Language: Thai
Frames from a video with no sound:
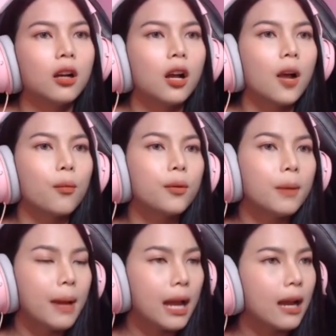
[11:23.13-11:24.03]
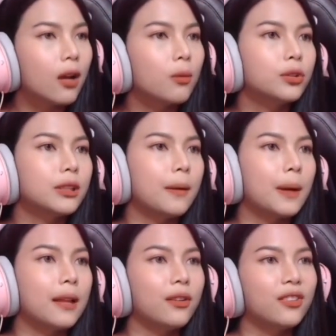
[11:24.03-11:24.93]
ขอบคุณมากๆค่ะ ขอบคุณสำหรับ
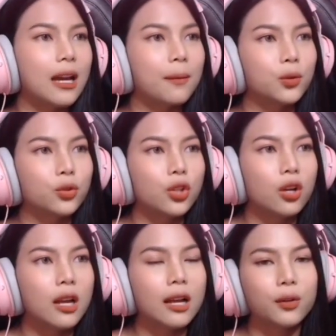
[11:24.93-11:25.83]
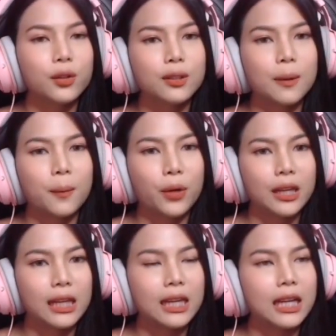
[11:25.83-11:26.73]
การติดตามทุกช่องทางด้วยสำหรับวัน
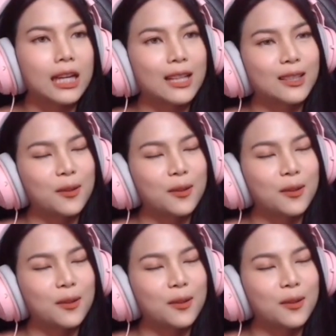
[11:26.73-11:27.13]
นี้นะคะ